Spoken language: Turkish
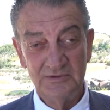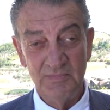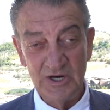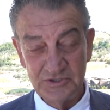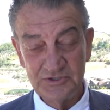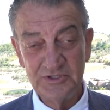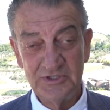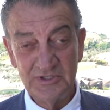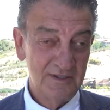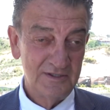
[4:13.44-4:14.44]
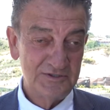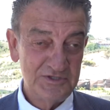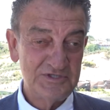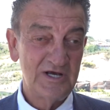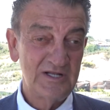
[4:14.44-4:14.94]
marşı
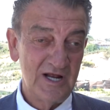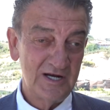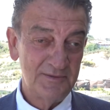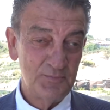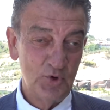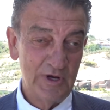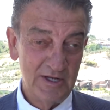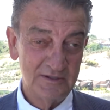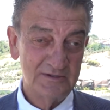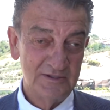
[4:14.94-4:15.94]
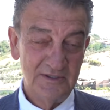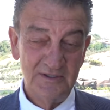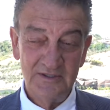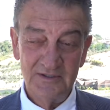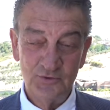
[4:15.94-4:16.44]
çiçekler gibi olan
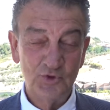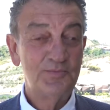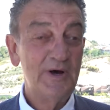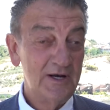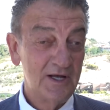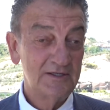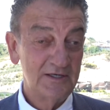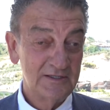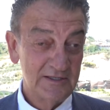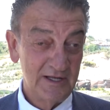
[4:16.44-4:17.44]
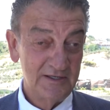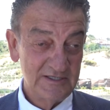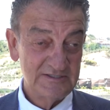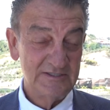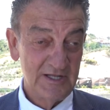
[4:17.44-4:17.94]
Türk bayraklarından
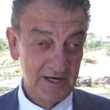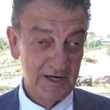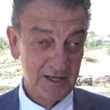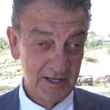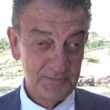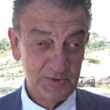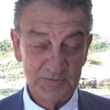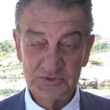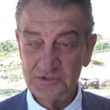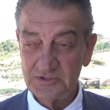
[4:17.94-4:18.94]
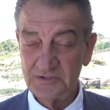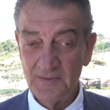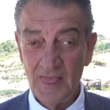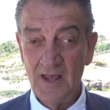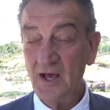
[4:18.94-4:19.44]
esinlenerek yapılmıştır.
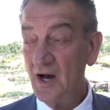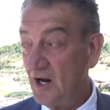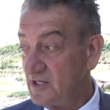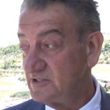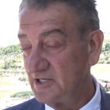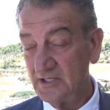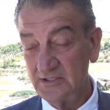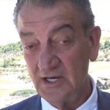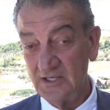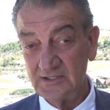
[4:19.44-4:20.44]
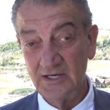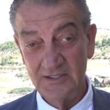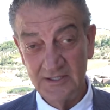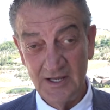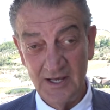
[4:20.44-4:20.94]
Aynı şekilde
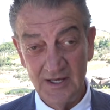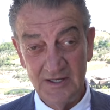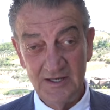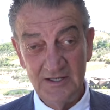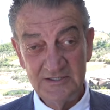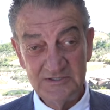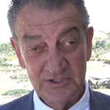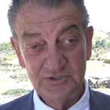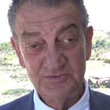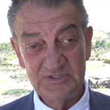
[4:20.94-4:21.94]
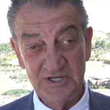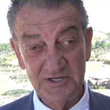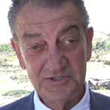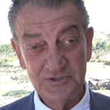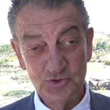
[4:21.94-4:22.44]
Hatay'da da saçımı
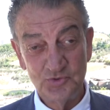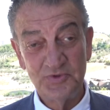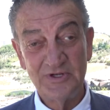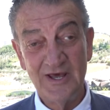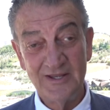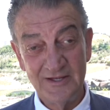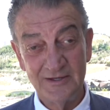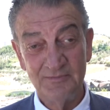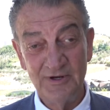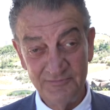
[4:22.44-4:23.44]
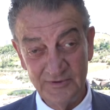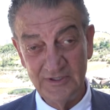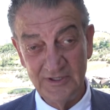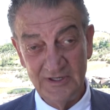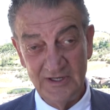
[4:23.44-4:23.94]
senin için süpürge ederim
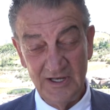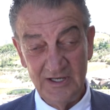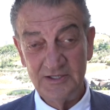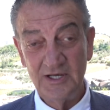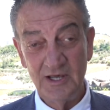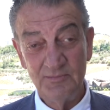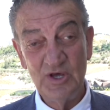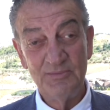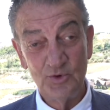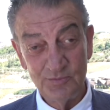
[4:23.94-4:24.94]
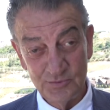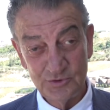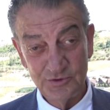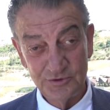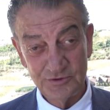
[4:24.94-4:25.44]
lafı ete kemiğe
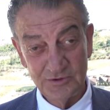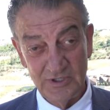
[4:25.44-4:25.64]
bürünmüştür.